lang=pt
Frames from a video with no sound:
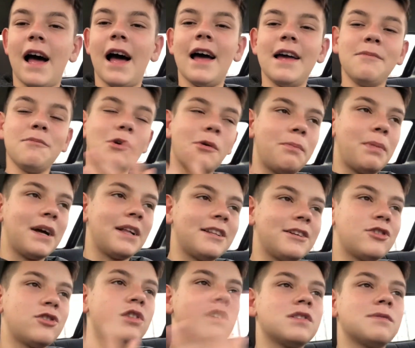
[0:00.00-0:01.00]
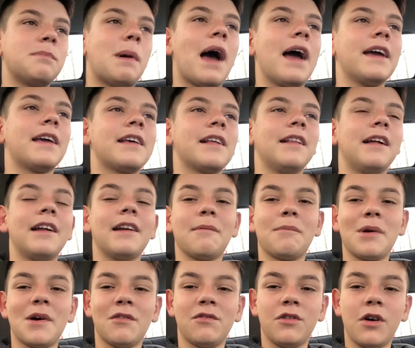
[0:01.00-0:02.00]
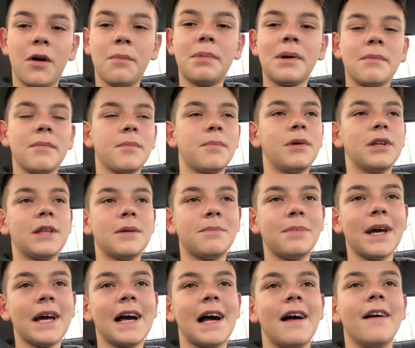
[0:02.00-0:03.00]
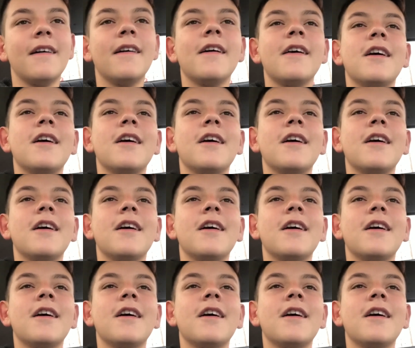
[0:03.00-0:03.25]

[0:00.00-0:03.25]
Aí meu pai deixou as bikes lá na minha avó pra mim poder pegar.